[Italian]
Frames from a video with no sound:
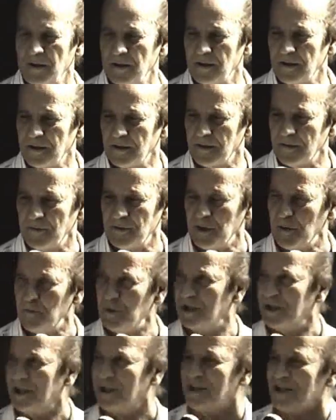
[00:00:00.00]
a capo.
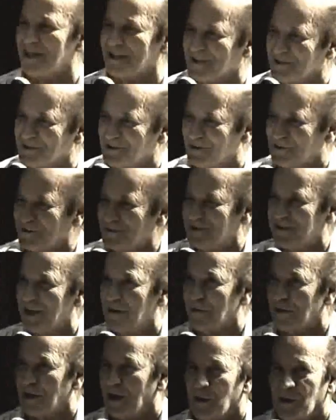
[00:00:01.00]
Veramente i tecnici non
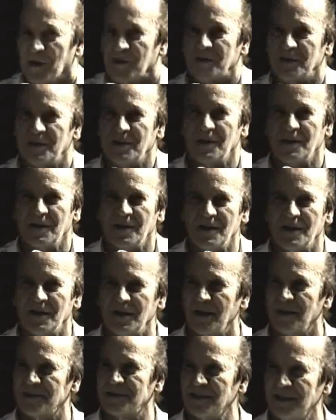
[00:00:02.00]
si conoscono.
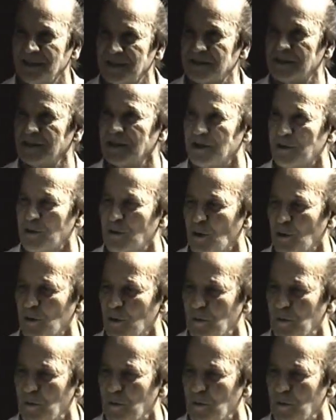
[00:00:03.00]
E stasera che lo